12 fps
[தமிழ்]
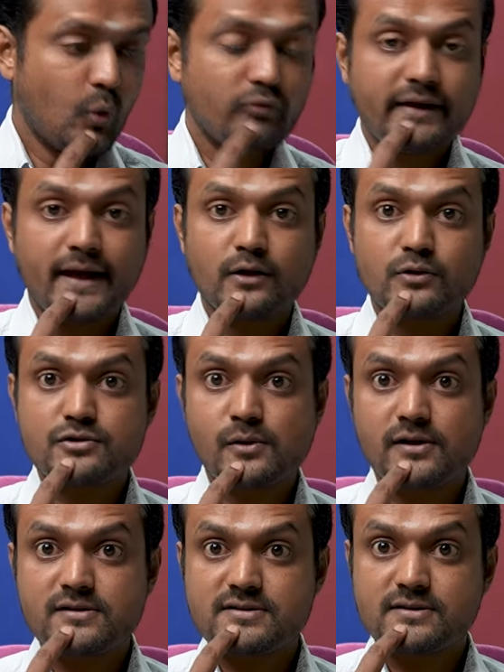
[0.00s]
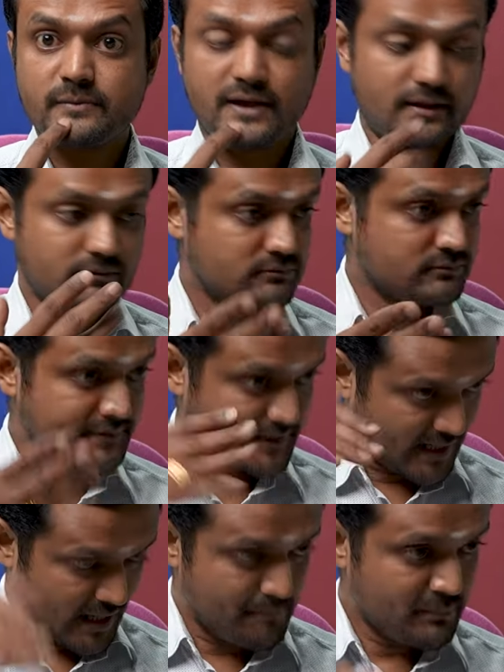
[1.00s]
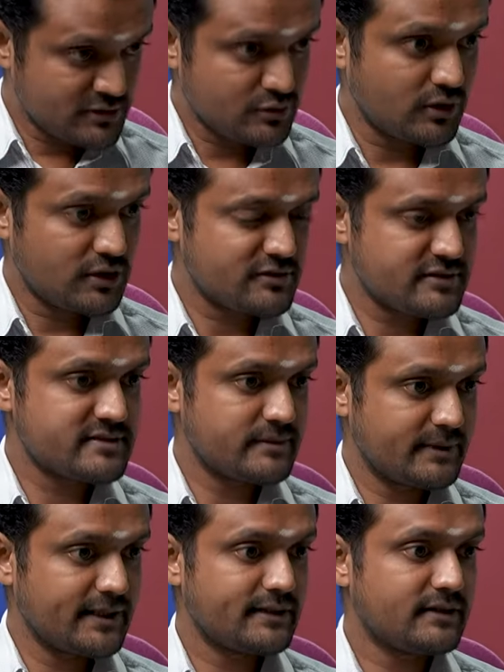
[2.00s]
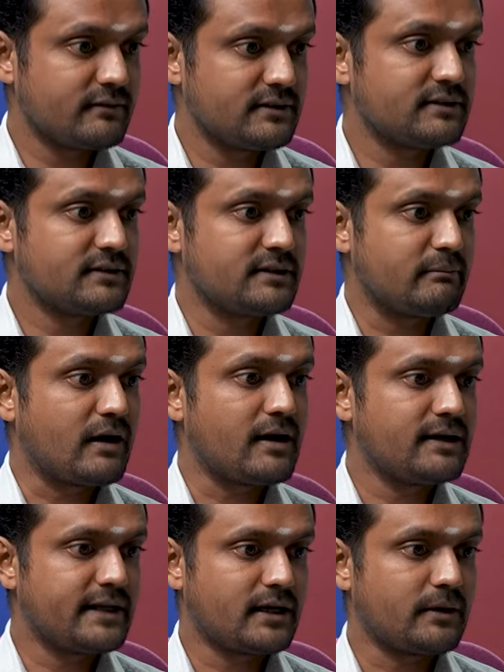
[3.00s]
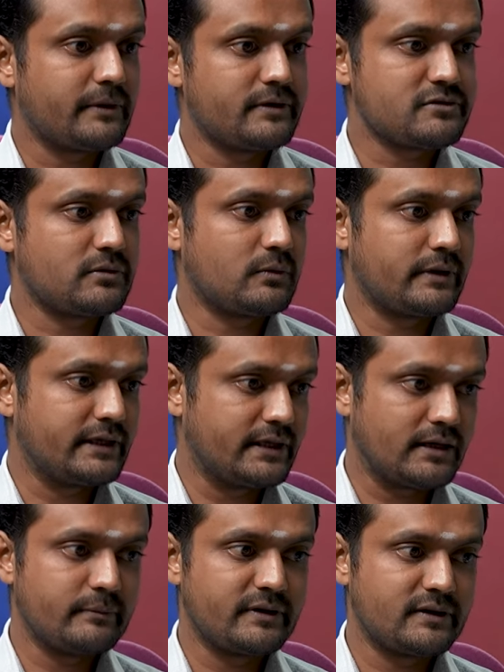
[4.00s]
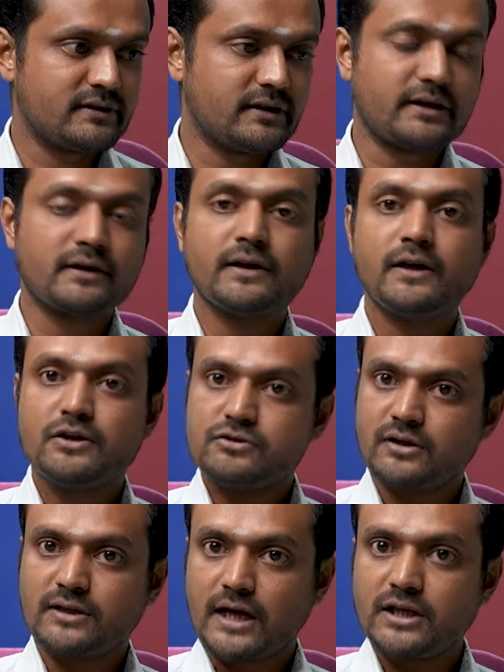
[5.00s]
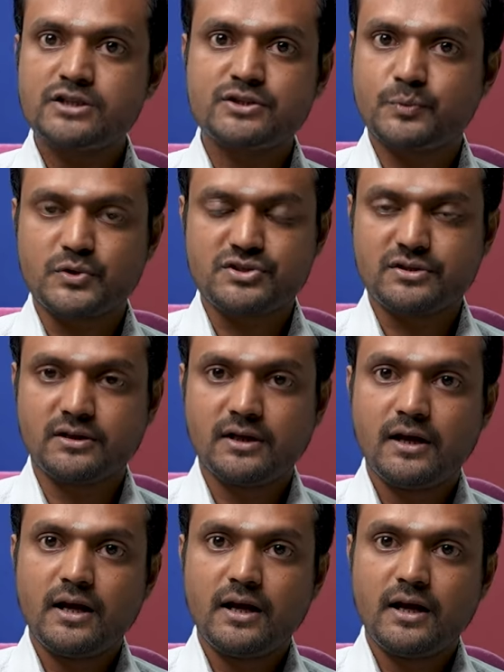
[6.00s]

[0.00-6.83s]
ஓ வேற ஒரு சோலார் சிஸ்டம் இல்லை நம்ம சோலார் சிஸ்டம்லேயே தான் வந்து இந்த மால் டெக் அப்படின்னு சொல்லக்கூடிய கிரகம் இருந்திருக்கு ஸோ அது அழிஞ்சு போச்சு